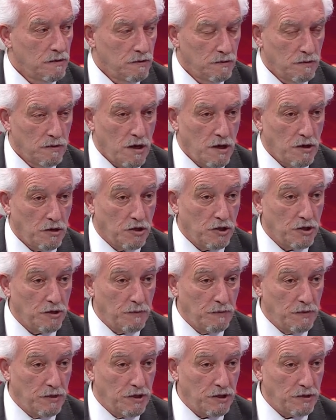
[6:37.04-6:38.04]
Yani 40,
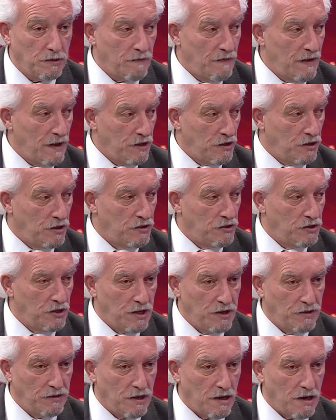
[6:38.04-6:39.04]
40 ve ikinci
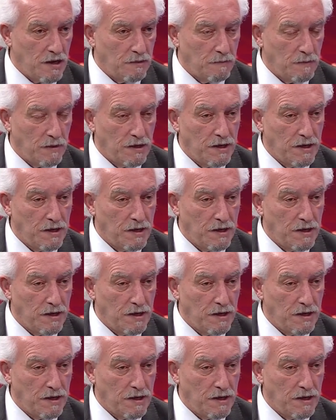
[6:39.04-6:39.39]
ligden alma.